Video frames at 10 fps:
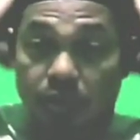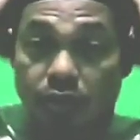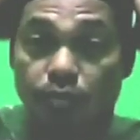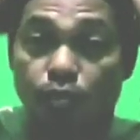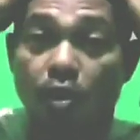
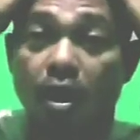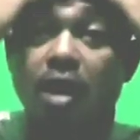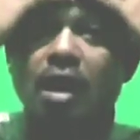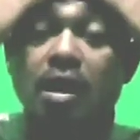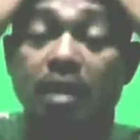
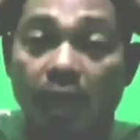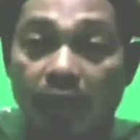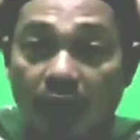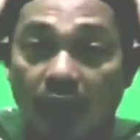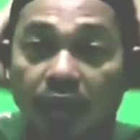semua
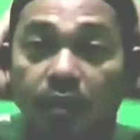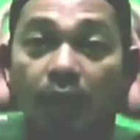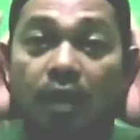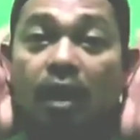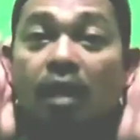diratakan
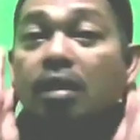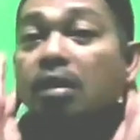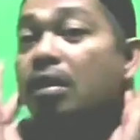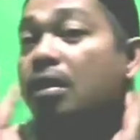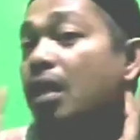kepalanya.
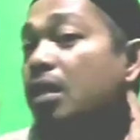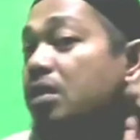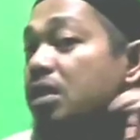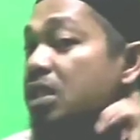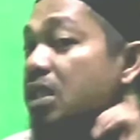Dan
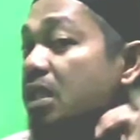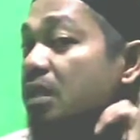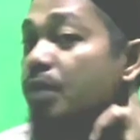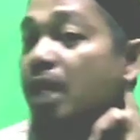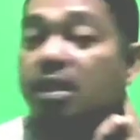ke sini
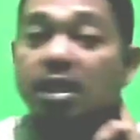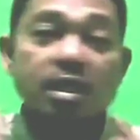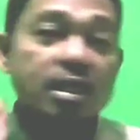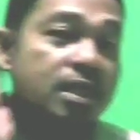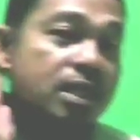nih,
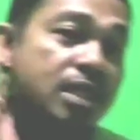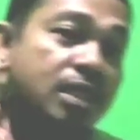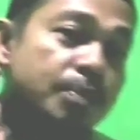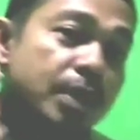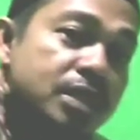biasanya nih sini
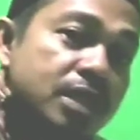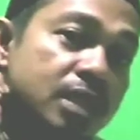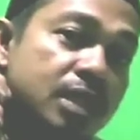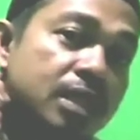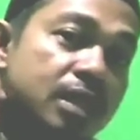tempat
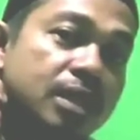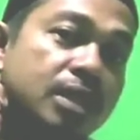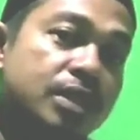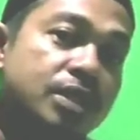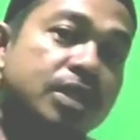sini.
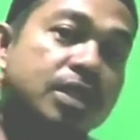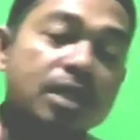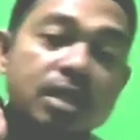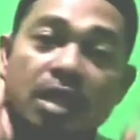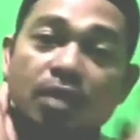Di sini,
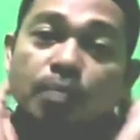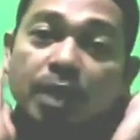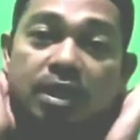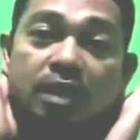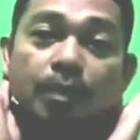ini jangan
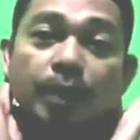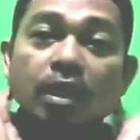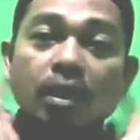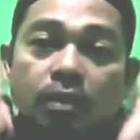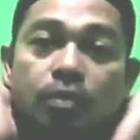lupa nih, jangan sampai
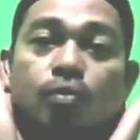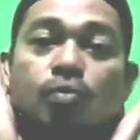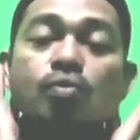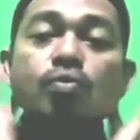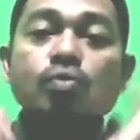kelewat,
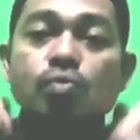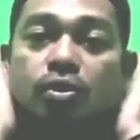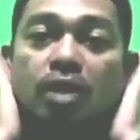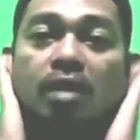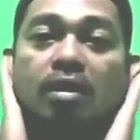
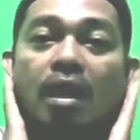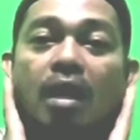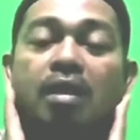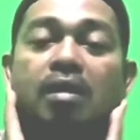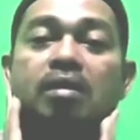terus rata.
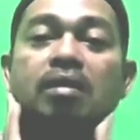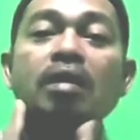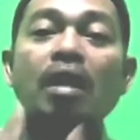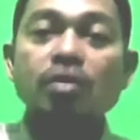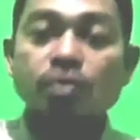
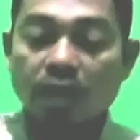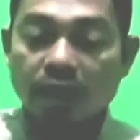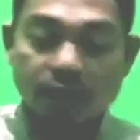Kalau sudah